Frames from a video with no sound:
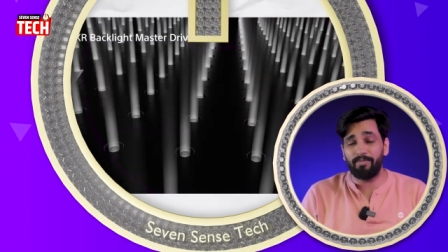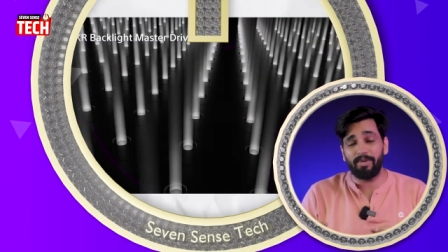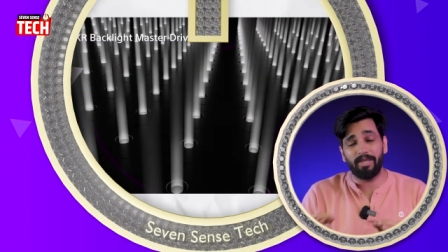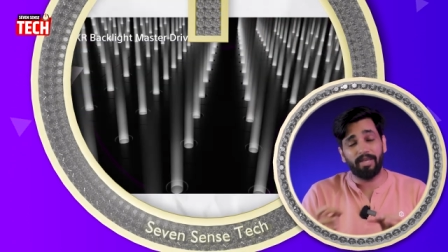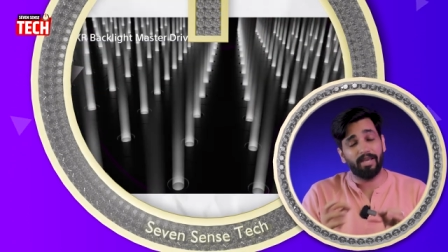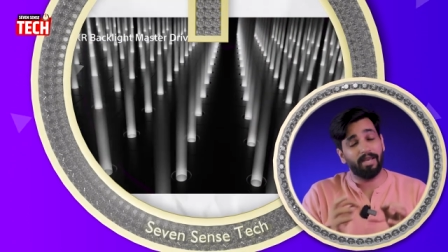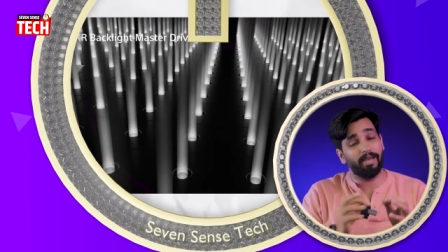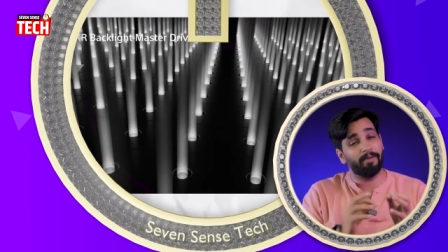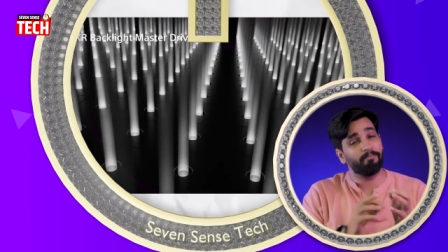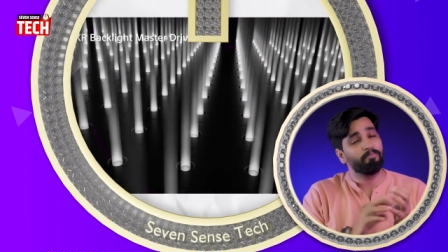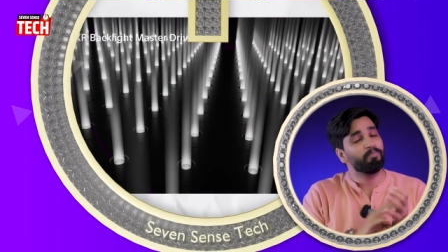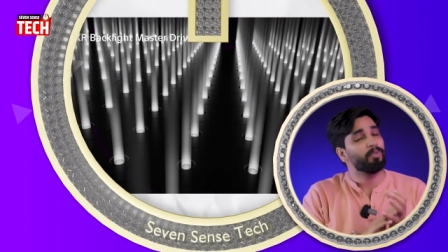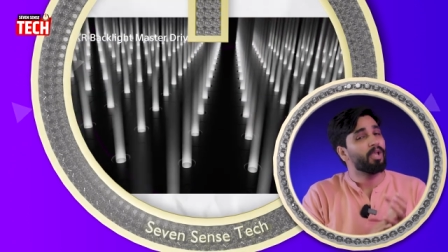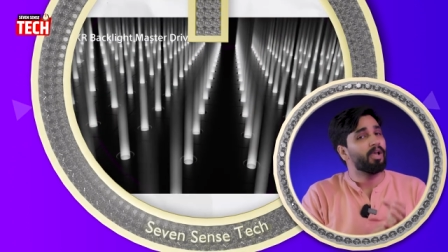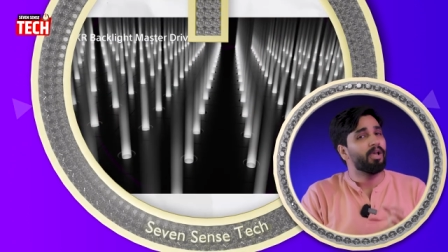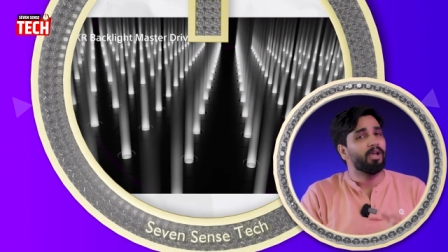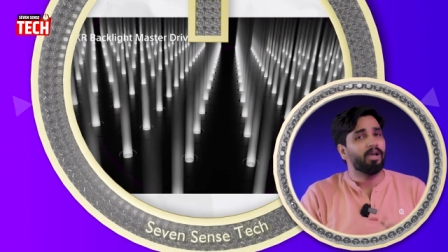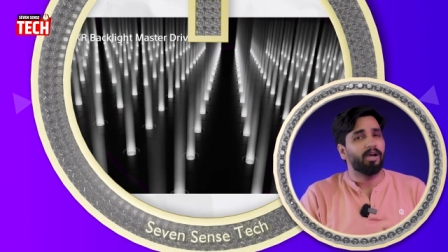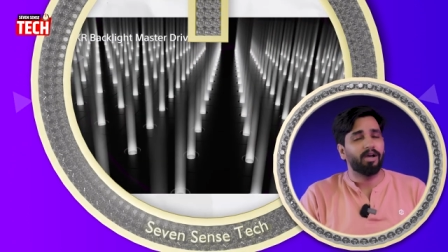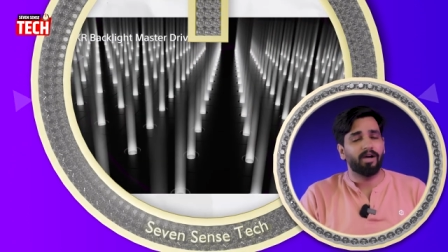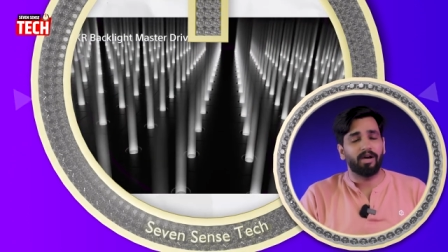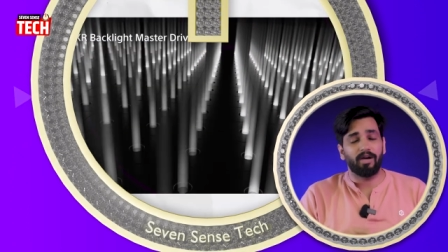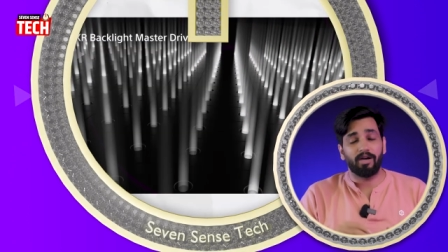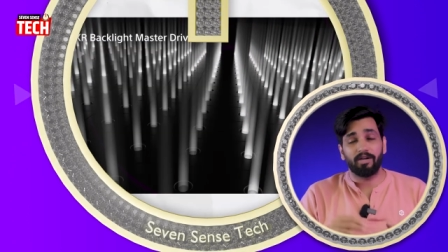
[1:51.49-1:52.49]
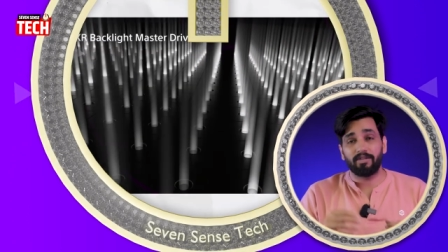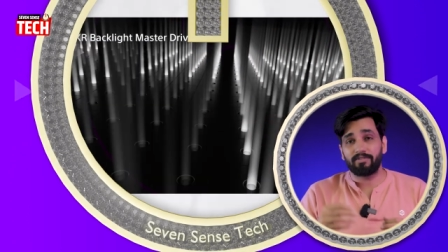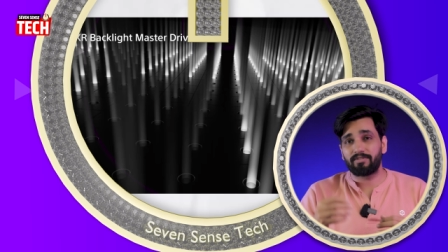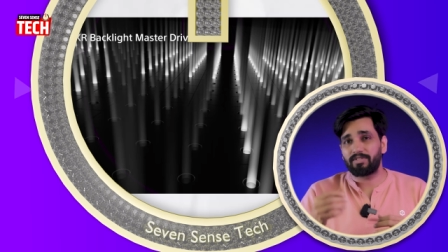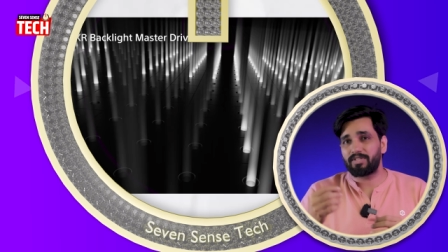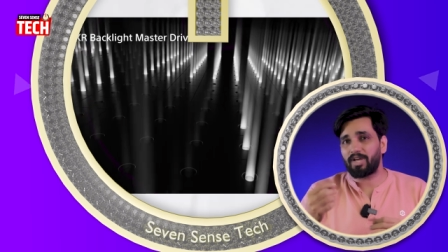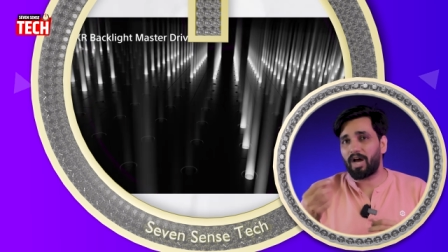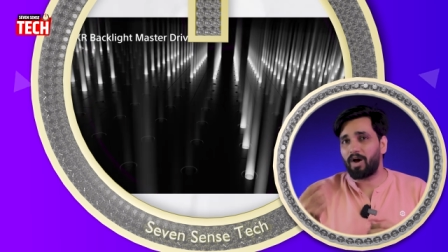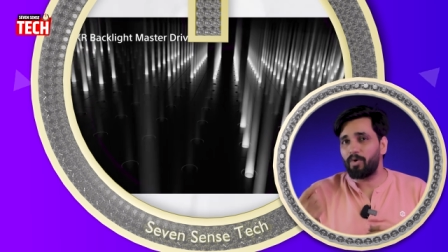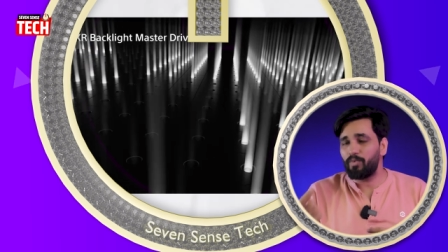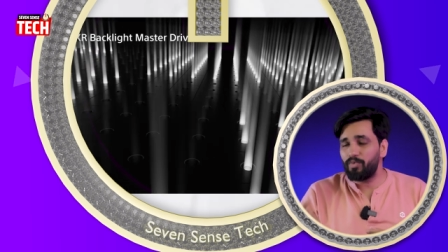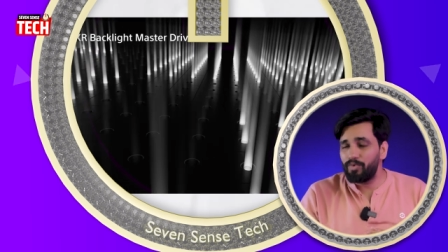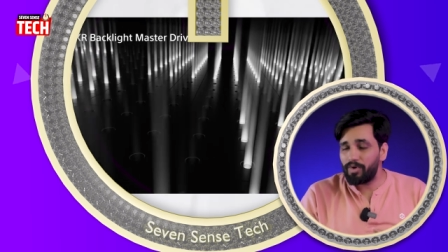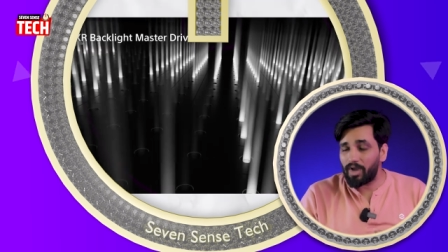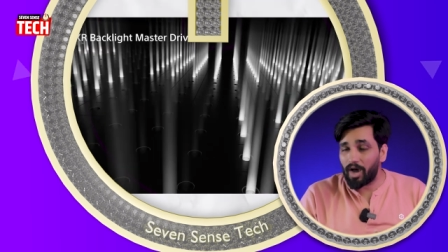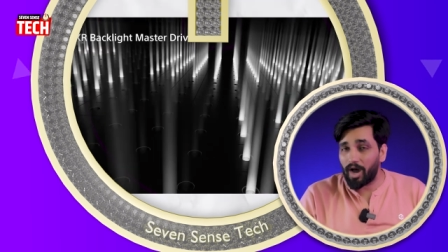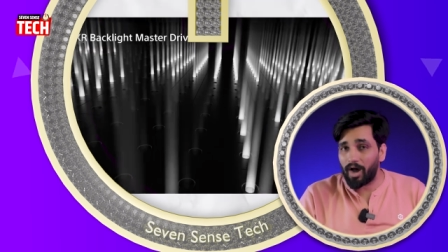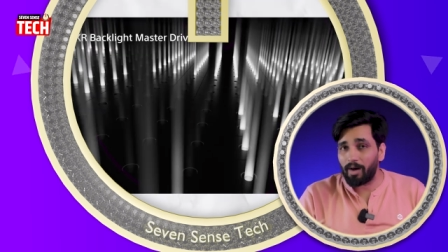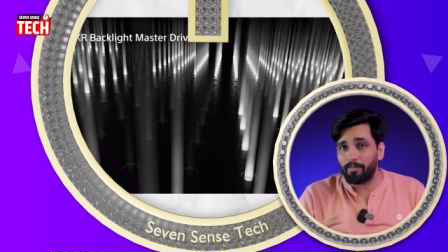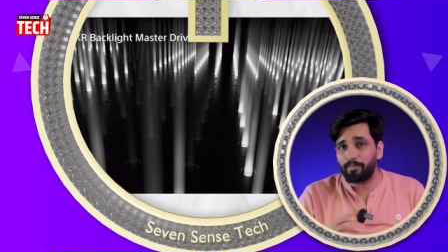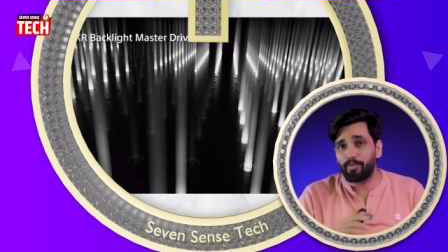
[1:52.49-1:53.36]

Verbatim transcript: टीवी है साउंड